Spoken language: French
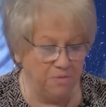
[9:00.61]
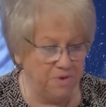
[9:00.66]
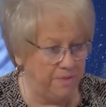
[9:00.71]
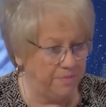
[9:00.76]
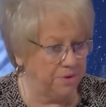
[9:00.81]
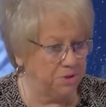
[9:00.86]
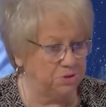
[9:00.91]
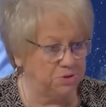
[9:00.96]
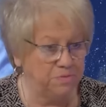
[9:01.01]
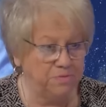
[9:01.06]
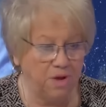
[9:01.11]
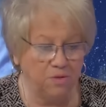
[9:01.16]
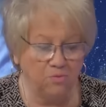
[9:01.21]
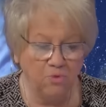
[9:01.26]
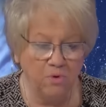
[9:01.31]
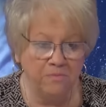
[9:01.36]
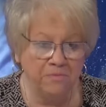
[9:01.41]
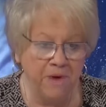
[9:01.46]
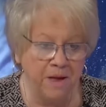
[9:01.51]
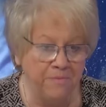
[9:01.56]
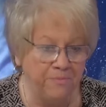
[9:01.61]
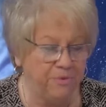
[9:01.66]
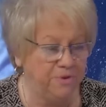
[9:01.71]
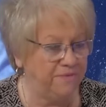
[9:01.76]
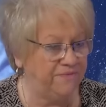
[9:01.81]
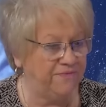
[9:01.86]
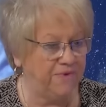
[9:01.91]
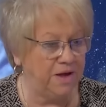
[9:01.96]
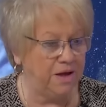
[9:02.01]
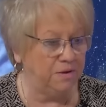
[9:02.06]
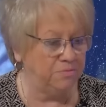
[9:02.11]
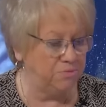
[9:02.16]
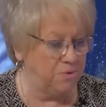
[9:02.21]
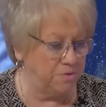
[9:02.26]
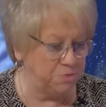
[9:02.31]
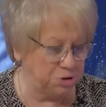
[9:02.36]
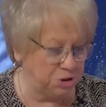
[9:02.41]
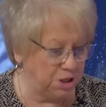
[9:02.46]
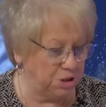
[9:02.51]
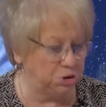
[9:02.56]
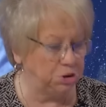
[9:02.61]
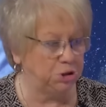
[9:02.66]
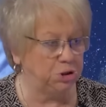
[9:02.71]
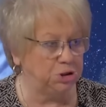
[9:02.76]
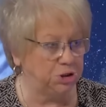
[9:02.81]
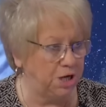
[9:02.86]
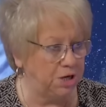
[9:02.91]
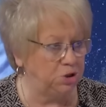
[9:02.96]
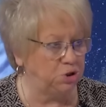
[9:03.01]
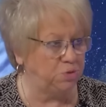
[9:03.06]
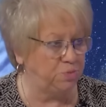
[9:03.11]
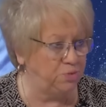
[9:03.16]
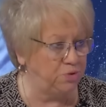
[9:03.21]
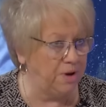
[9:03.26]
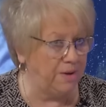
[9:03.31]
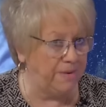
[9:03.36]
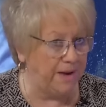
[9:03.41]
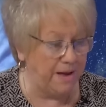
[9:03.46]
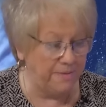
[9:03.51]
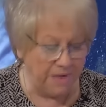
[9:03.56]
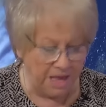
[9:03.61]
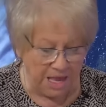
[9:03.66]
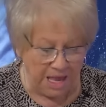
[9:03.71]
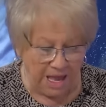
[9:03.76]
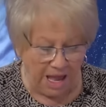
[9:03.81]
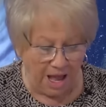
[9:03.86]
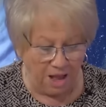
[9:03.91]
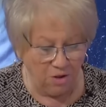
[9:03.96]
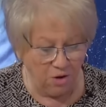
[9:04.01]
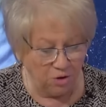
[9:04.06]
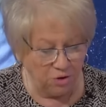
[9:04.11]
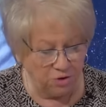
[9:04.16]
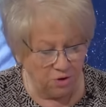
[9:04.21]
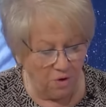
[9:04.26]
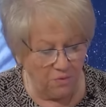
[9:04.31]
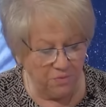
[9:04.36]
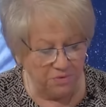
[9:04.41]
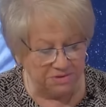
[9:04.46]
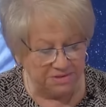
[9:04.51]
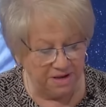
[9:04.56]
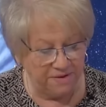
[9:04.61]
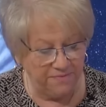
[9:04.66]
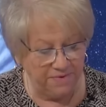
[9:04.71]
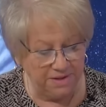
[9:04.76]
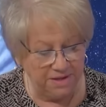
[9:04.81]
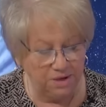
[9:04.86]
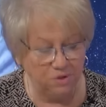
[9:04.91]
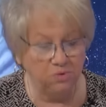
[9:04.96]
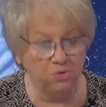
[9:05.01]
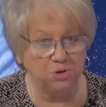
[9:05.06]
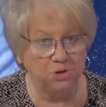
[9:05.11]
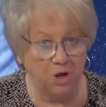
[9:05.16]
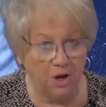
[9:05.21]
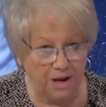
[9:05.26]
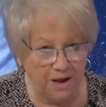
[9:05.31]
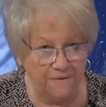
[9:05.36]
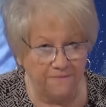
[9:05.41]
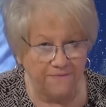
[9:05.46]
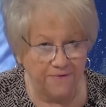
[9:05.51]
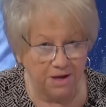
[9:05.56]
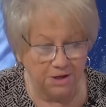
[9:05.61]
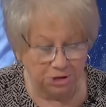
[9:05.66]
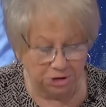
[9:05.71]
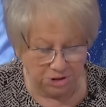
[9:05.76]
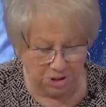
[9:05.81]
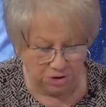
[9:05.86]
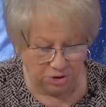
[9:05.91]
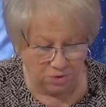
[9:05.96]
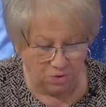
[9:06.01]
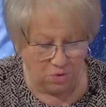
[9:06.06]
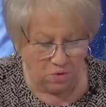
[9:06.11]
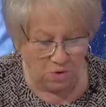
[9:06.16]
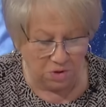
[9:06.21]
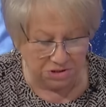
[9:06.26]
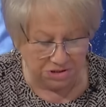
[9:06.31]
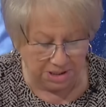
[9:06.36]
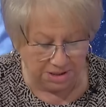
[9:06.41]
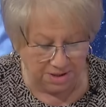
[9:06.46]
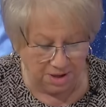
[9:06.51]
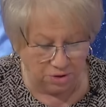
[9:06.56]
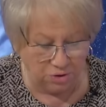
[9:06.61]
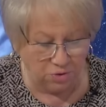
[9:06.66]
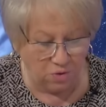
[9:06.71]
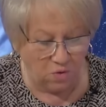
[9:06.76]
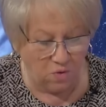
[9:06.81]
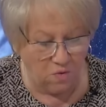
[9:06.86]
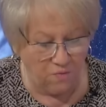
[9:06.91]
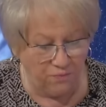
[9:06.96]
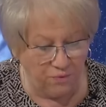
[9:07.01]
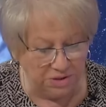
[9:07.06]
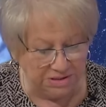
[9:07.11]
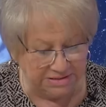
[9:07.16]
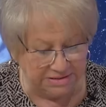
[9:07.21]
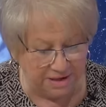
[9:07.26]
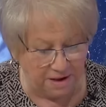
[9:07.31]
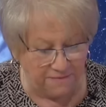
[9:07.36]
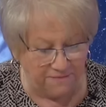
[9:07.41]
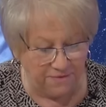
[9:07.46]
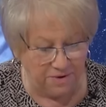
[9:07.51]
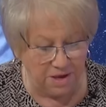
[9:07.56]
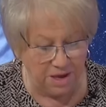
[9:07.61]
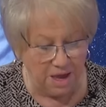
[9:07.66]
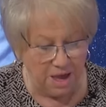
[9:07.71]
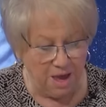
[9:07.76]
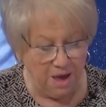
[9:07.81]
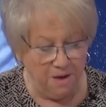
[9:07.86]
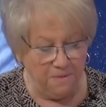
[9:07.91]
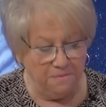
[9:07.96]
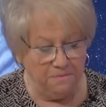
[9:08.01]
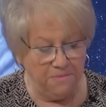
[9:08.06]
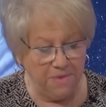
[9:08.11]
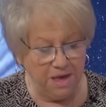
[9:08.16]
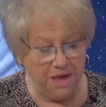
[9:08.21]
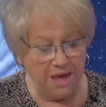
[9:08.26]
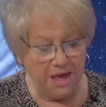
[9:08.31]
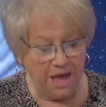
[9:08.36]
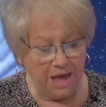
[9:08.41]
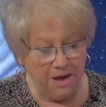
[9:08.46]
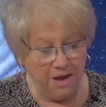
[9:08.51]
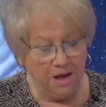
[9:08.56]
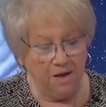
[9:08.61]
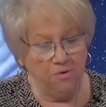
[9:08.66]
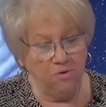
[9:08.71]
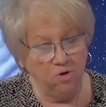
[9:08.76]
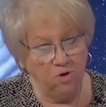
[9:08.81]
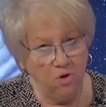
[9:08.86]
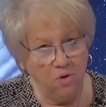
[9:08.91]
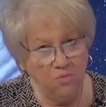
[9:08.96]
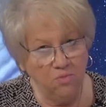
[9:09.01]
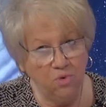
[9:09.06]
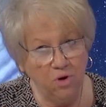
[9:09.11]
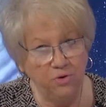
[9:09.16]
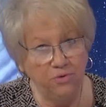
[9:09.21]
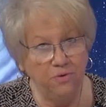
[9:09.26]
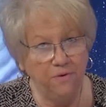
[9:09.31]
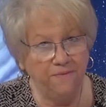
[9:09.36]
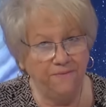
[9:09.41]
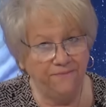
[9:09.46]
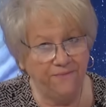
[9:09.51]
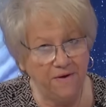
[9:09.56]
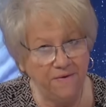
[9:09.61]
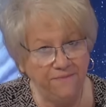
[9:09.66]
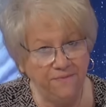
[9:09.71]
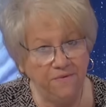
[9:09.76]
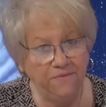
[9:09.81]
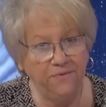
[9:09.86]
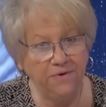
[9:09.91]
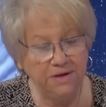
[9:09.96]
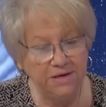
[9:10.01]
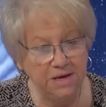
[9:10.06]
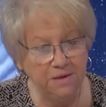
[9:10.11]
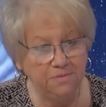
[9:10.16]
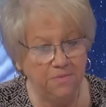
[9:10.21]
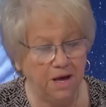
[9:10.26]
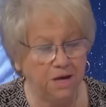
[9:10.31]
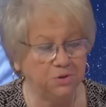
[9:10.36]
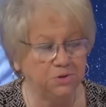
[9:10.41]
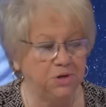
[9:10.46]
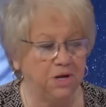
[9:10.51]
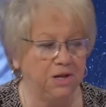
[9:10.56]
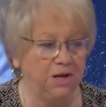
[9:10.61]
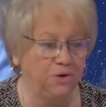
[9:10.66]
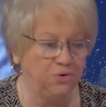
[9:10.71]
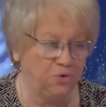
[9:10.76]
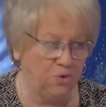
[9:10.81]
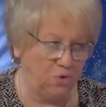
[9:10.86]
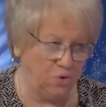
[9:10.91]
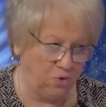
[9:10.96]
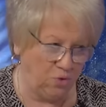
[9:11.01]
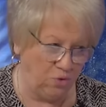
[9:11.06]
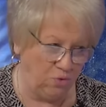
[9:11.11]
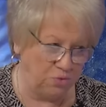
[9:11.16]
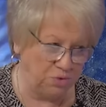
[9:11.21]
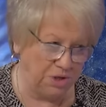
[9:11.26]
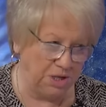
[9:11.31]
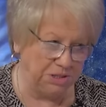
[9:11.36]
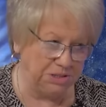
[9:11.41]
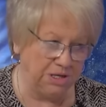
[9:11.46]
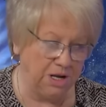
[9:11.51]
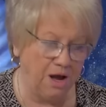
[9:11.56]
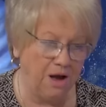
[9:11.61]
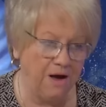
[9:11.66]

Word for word: mais après ça, même pas de faire, de changer de chaise, je suis plus capable. Alors, donc, vous avez des 12 heures à faire, cher taureau, ascendant taureau, vous le savez, mais le mois de fin février-mars, j'allais être heureux. je vais dire